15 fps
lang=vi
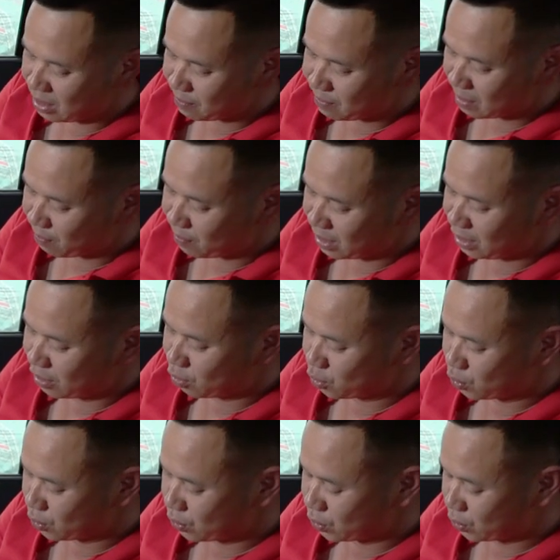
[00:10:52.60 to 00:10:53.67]

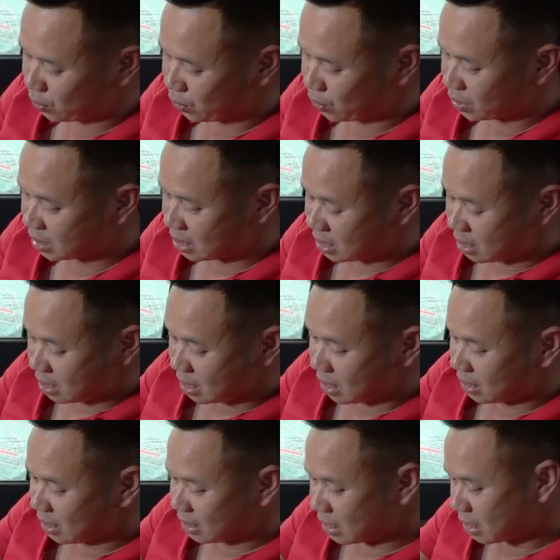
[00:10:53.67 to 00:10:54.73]
BMW
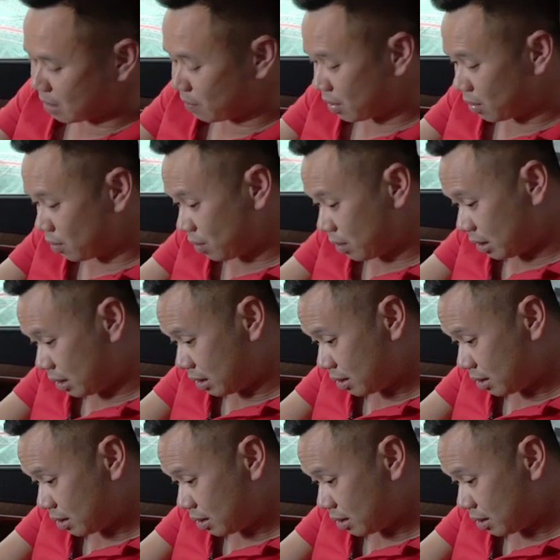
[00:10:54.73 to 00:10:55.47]
hay là mẫu